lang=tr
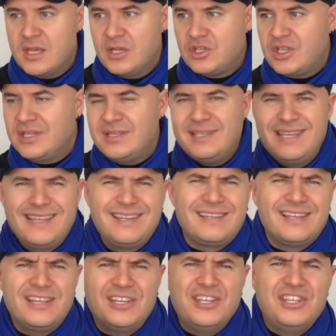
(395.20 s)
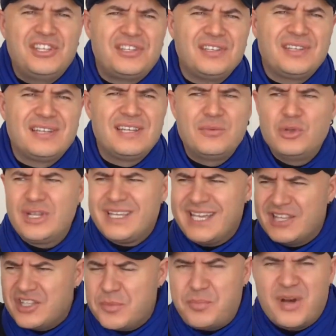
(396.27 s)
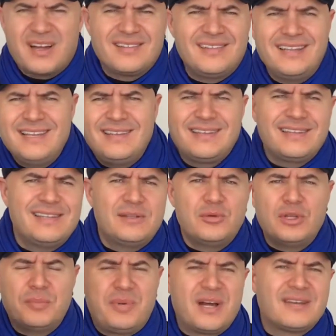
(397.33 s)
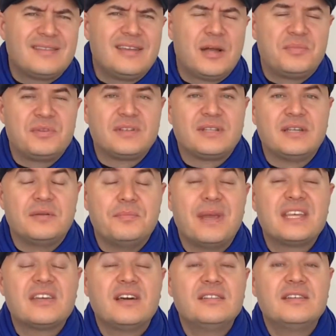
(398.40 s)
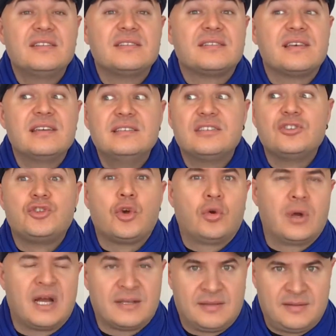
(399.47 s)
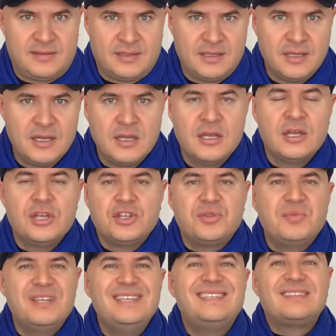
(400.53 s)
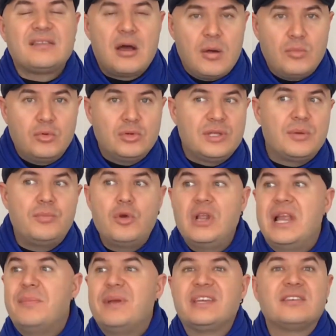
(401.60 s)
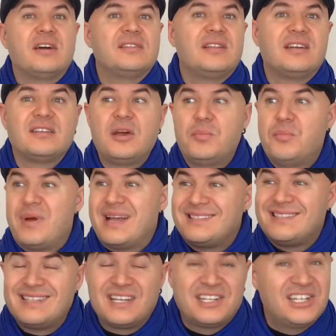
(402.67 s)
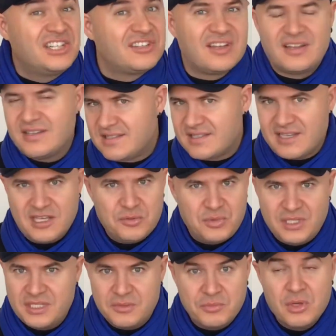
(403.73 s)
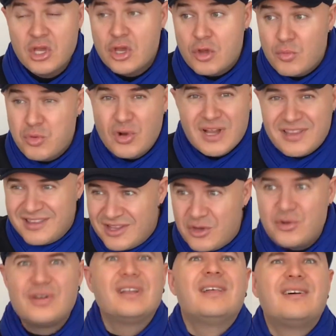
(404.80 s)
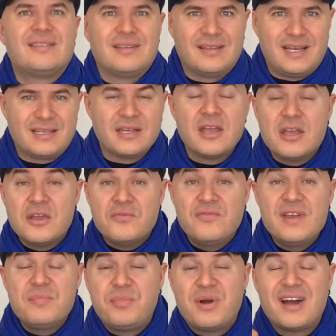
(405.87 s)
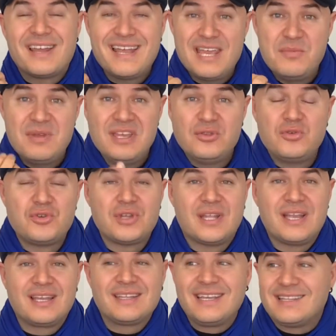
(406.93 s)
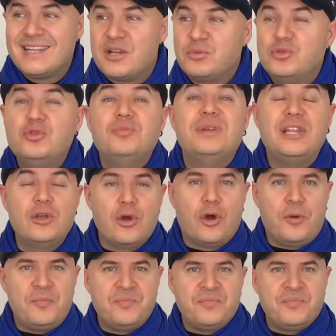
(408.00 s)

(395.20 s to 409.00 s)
işte yedikleri, içtikleri böyle gece partiledikleri böyle parti yaptıkları mekanların sayısı çok arttı. Şimdi İstanbul'da böyle mekanlardan ben size 40 tane sayabilirim. Bu kadınlar oralardalar ve para yemeyi düşünen erkekler bunu biliyor.